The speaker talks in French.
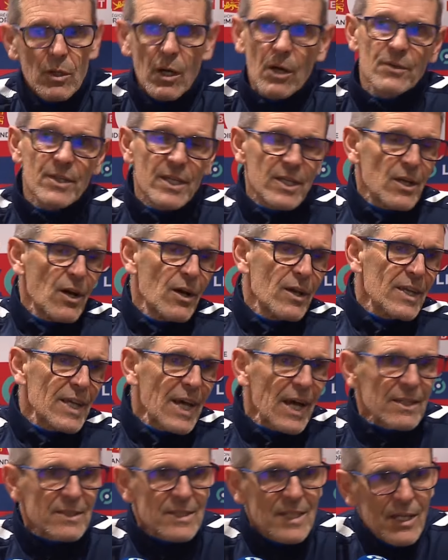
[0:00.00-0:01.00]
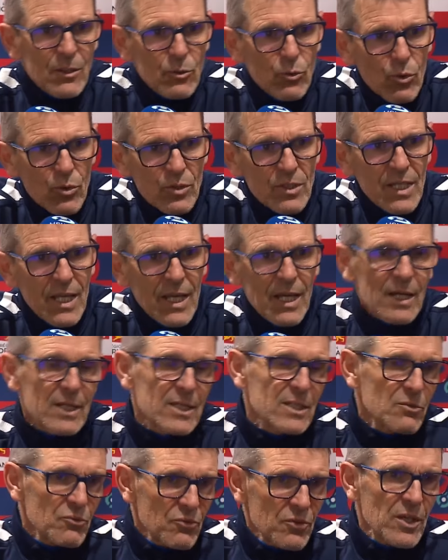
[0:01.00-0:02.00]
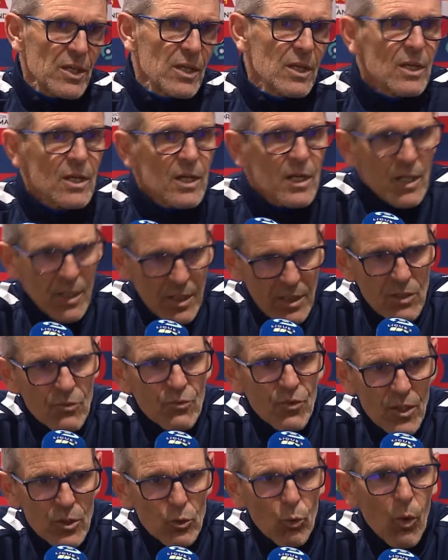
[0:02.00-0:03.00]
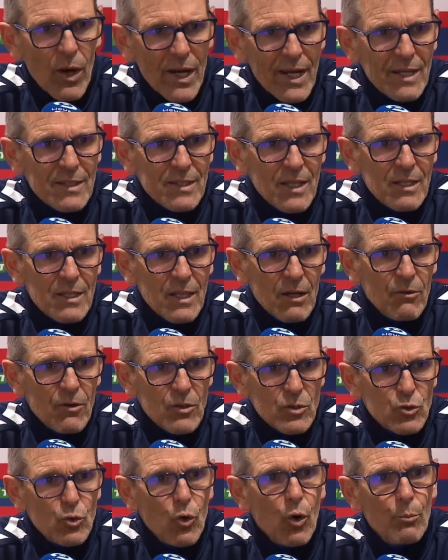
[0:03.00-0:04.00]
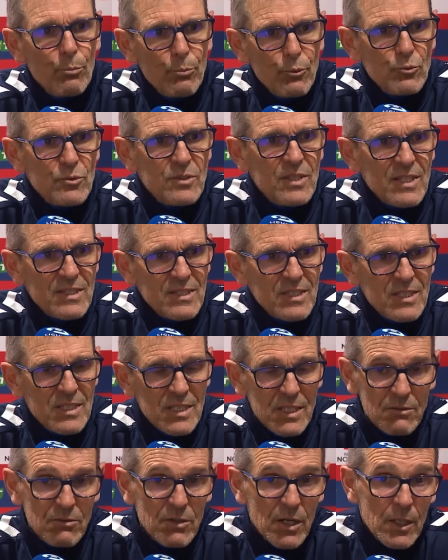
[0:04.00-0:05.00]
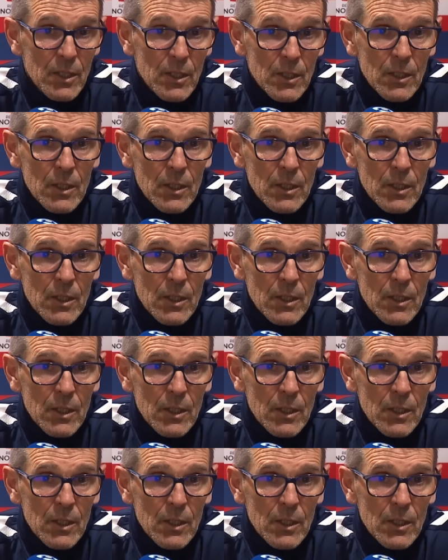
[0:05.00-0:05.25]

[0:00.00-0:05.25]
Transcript: en ayant un gardien, Gürtner, qui fait, qui fait 3-4 interventions en plus décisives,